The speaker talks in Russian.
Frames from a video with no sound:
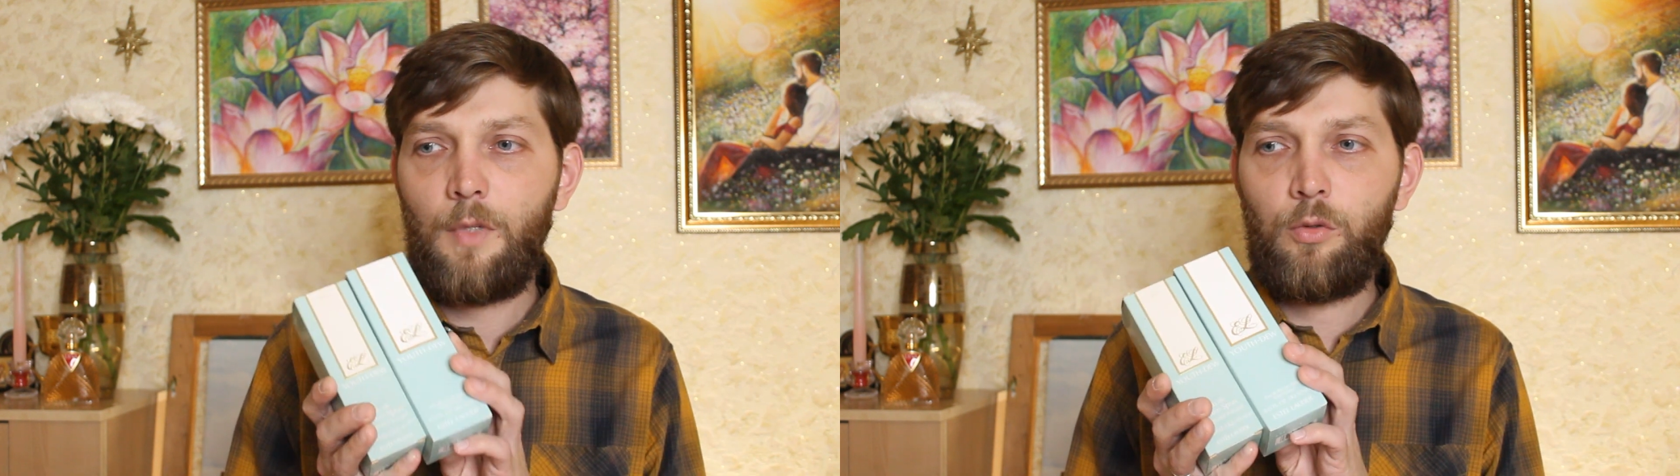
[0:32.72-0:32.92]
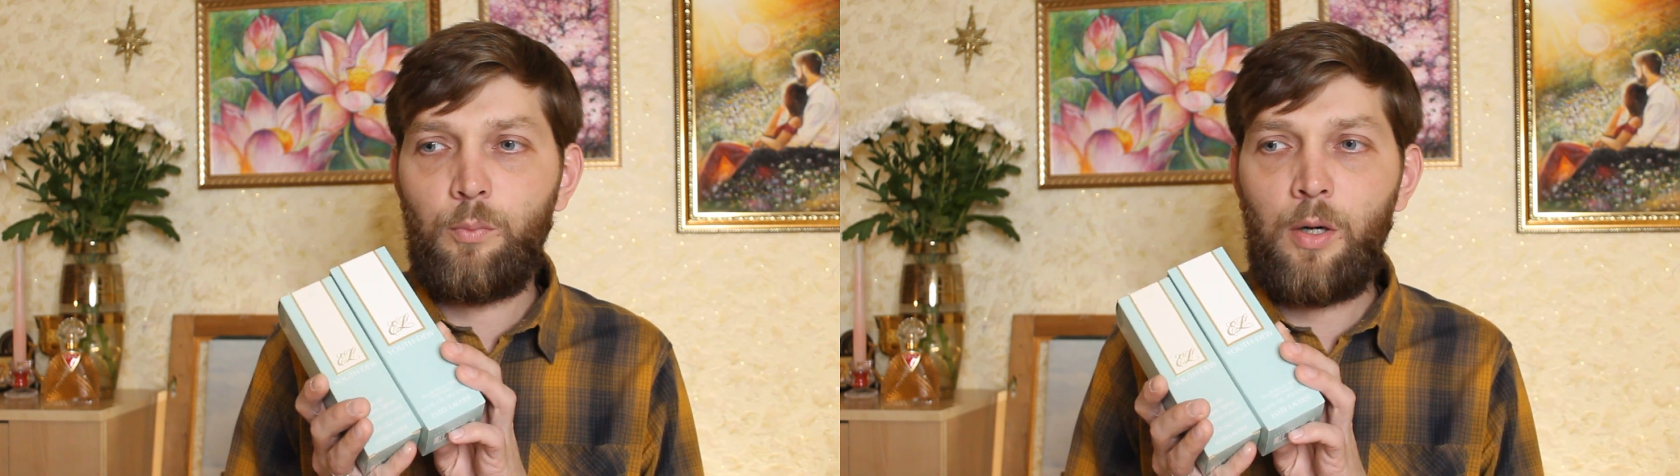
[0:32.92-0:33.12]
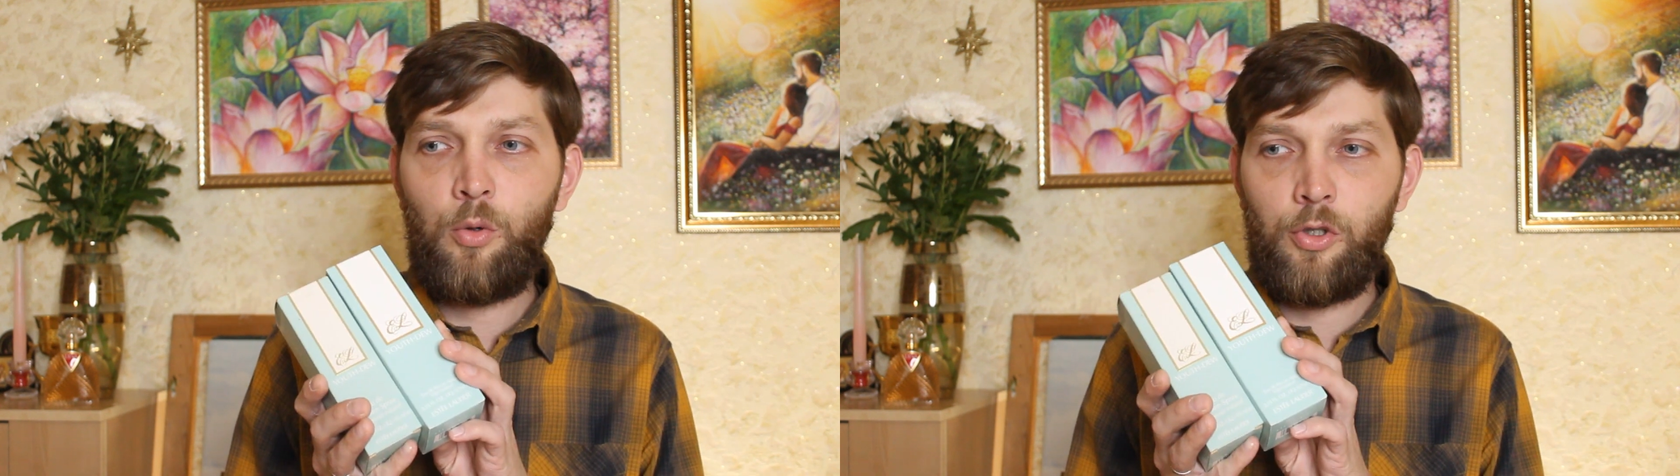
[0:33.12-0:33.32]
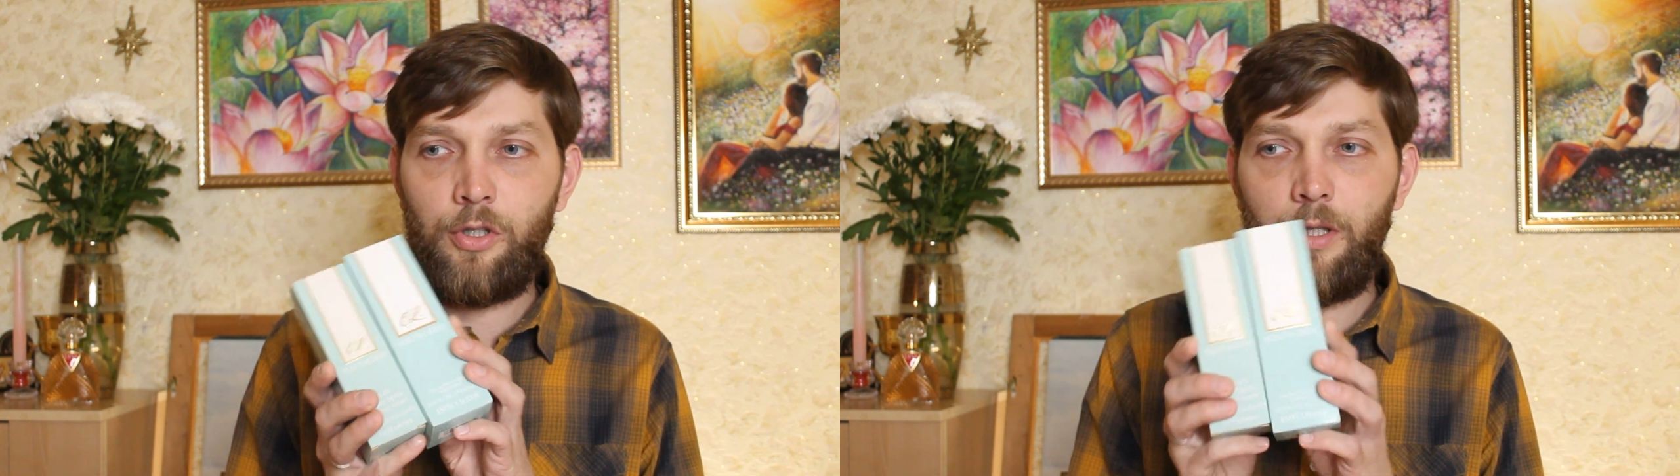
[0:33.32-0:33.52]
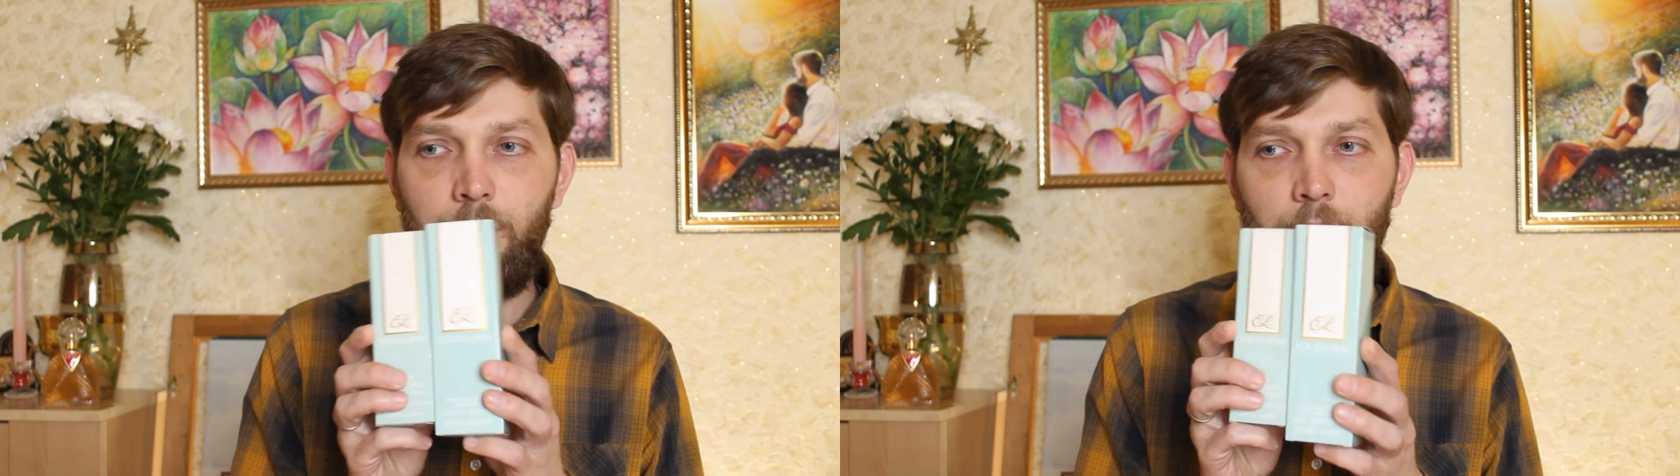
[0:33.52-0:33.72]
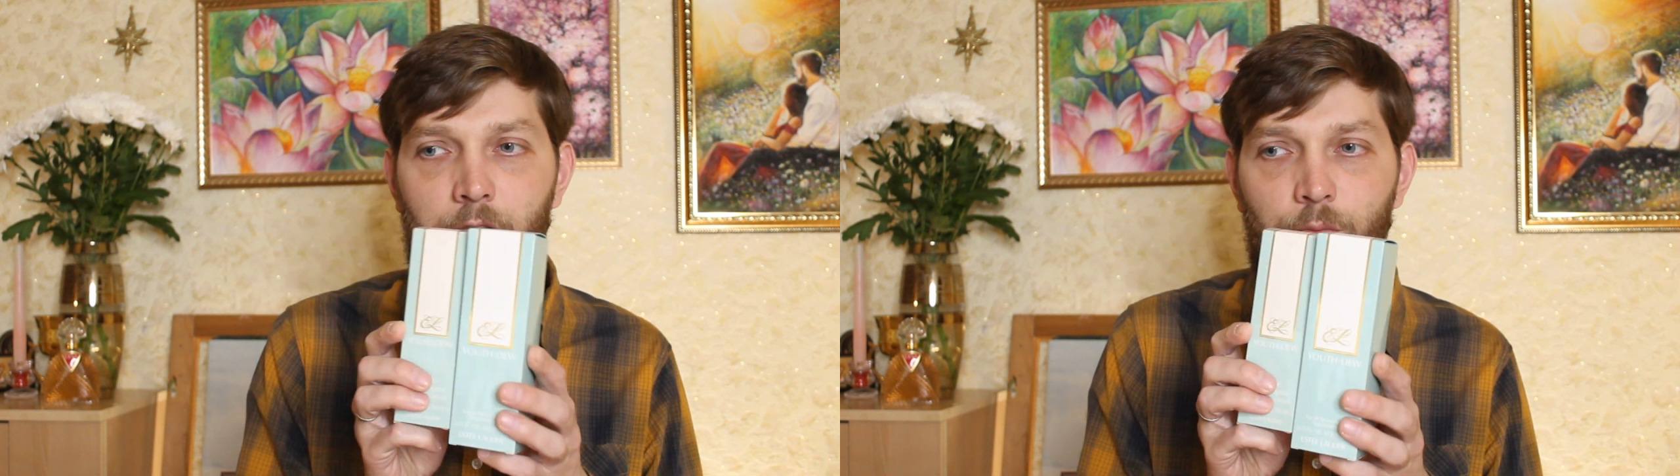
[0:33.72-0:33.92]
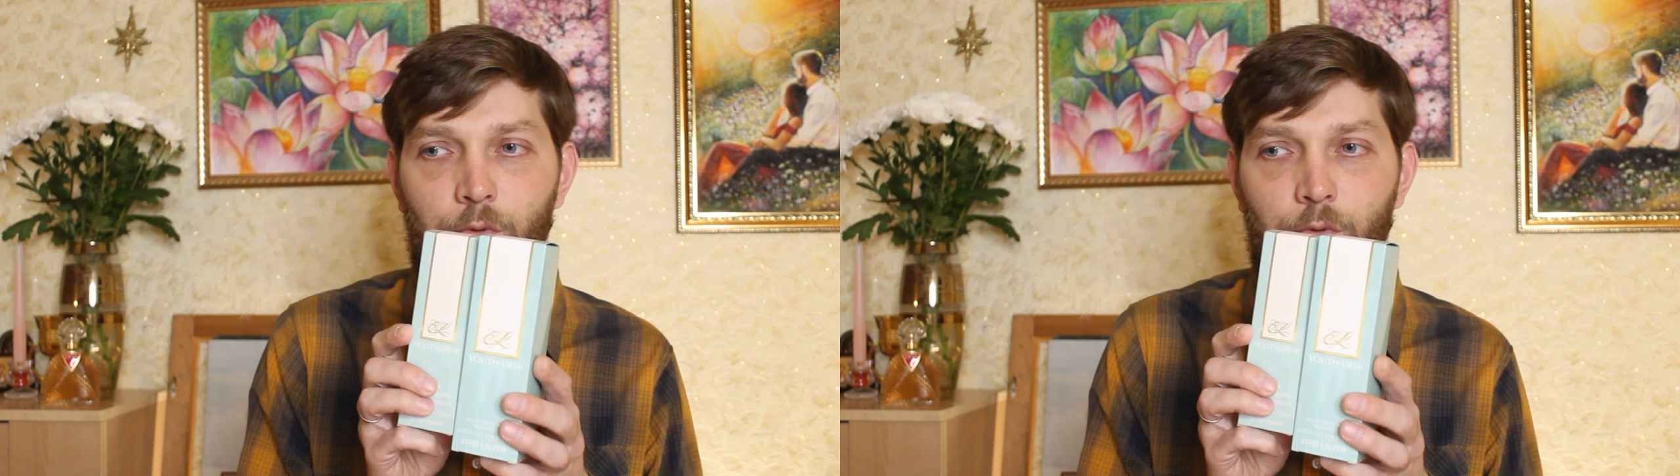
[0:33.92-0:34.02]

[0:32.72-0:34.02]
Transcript: ну, похожи, так скажем.